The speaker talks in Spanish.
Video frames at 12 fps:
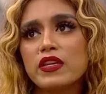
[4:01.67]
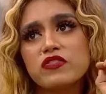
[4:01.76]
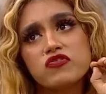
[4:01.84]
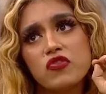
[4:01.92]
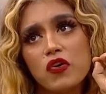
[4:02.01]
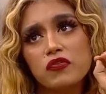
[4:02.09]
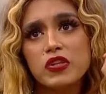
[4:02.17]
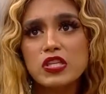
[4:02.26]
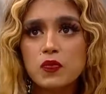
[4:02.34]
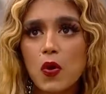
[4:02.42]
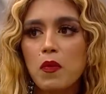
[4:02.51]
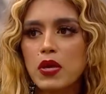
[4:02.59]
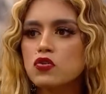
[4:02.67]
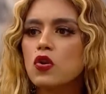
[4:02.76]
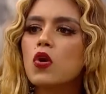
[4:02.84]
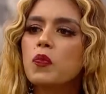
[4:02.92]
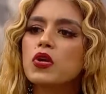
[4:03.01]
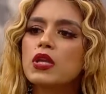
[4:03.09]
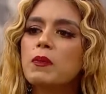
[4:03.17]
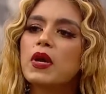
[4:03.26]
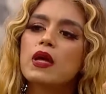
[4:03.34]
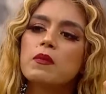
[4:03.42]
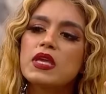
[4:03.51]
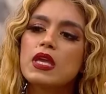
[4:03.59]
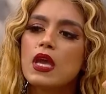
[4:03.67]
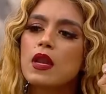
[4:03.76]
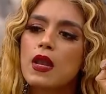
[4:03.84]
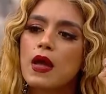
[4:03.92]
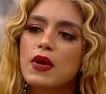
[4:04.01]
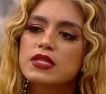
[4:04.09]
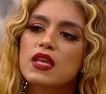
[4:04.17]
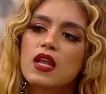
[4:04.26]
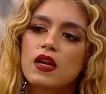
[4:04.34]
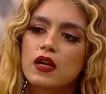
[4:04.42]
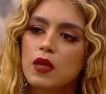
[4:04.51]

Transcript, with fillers: es tonta, es boba, solo porque para mí en la base es el